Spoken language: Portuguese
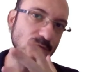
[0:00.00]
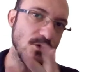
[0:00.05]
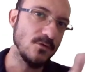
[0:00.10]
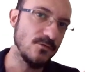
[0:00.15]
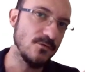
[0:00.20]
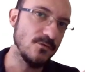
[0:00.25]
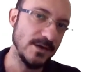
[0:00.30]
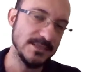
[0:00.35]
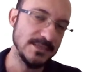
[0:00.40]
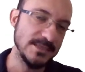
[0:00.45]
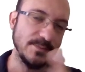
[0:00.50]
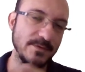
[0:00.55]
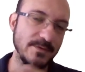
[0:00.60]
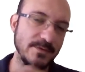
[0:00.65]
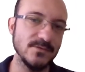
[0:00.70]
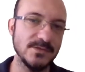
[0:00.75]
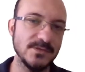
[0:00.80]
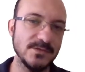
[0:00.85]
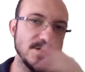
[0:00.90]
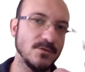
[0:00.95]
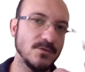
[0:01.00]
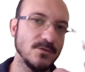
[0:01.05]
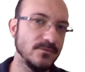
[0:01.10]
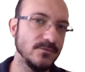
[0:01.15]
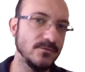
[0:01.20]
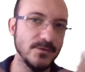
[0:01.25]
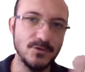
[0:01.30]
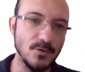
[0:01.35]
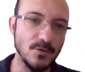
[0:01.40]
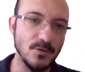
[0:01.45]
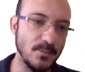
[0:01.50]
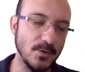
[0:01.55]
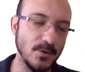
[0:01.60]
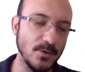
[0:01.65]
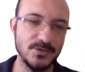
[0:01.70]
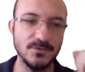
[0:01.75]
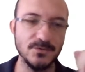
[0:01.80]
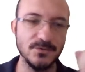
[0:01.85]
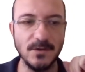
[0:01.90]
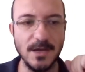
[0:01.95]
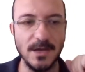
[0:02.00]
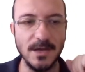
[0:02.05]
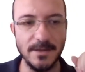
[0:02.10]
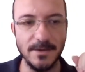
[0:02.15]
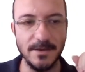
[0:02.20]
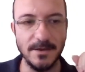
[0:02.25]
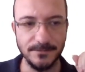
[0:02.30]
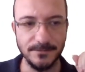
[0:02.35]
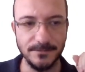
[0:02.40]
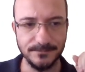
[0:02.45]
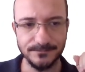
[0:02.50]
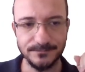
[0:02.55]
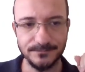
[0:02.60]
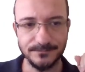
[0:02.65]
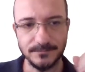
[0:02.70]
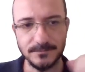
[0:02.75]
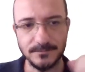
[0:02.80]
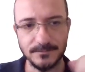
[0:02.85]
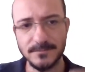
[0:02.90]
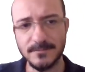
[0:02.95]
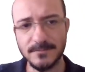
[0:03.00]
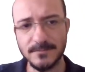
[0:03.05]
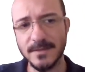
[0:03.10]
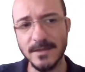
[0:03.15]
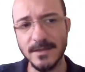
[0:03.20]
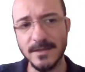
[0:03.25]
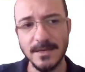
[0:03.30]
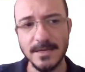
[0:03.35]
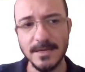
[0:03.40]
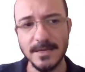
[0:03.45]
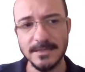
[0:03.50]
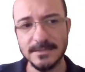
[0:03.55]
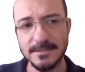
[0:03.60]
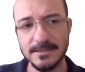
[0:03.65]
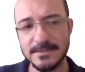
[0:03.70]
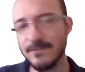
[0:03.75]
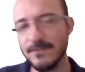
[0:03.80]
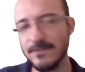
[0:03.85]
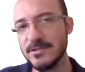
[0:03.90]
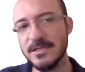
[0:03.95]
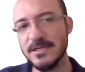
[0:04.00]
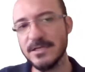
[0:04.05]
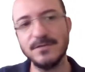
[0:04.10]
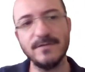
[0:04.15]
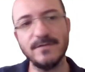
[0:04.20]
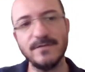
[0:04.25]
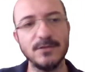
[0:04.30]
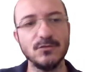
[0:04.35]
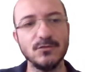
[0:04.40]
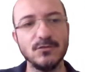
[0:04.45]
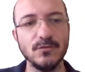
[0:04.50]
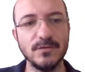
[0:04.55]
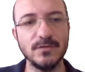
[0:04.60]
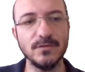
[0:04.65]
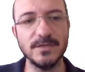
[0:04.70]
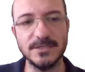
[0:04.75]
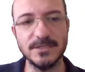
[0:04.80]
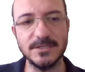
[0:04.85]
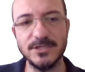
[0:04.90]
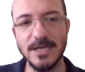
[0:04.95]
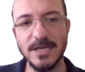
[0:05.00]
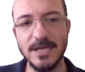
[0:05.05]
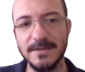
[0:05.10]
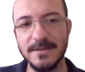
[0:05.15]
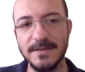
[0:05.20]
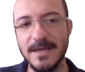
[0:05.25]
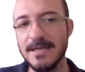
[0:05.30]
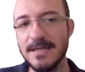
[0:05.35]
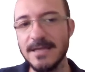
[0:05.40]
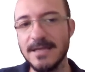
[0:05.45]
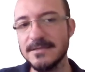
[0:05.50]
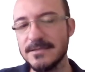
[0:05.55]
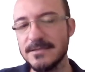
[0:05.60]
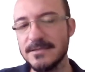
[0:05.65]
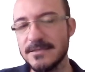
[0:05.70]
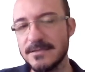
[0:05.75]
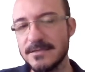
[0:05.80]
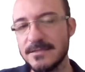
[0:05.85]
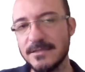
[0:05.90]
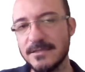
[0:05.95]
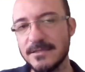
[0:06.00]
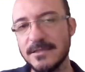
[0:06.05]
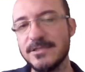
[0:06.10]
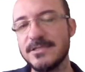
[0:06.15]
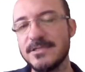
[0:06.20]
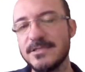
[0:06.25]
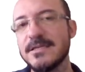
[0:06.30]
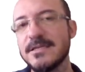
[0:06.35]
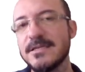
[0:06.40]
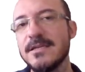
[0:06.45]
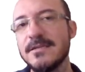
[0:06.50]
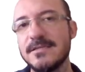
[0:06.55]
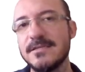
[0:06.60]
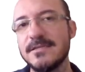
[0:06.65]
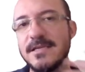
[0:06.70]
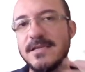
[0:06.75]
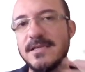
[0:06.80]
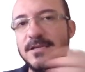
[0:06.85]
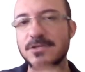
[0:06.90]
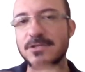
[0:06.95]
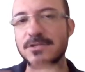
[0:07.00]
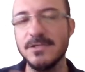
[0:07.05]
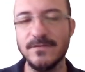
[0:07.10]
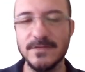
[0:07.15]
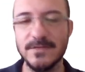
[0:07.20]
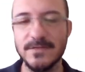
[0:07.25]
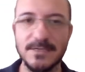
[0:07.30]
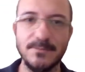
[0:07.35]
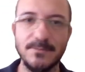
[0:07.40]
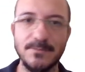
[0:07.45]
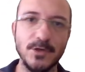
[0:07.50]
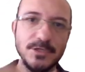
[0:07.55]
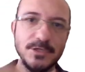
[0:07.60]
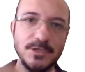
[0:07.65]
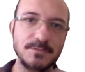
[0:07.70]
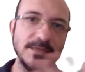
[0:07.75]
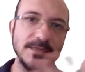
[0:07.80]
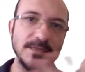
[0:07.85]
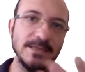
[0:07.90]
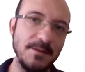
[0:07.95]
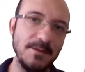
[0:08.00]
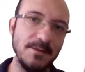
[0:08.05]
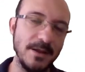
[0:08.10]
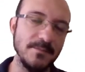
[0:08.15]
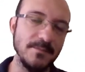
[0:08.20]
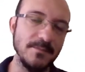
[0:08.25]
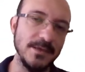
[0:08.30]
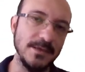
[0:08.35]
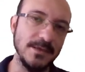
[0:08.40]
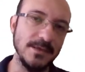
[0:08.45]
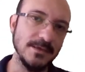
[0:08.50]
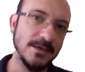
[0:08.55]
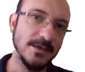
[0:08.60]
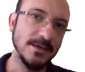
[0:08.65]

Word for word: que eu faça para você ou um vídeo que eu poste no canal. Se você tiver dúvidas de análises e de escrita de científica, você pode mandar para mim